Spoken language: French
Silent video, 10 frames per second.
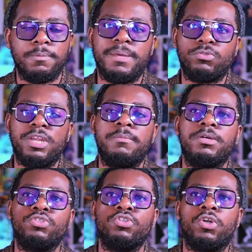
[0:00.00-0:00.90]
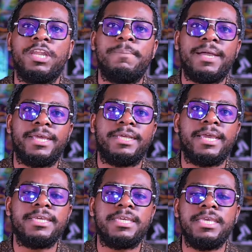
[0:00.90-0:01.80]
Personnellement, je ne connais pas
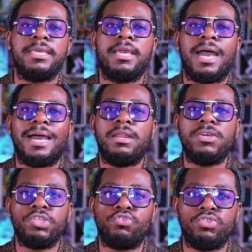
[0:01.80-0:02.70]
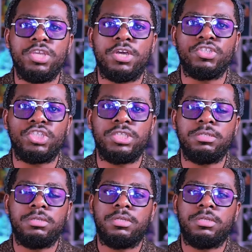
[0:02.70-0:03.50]
quelqu'un qui, allant étudier en Chine,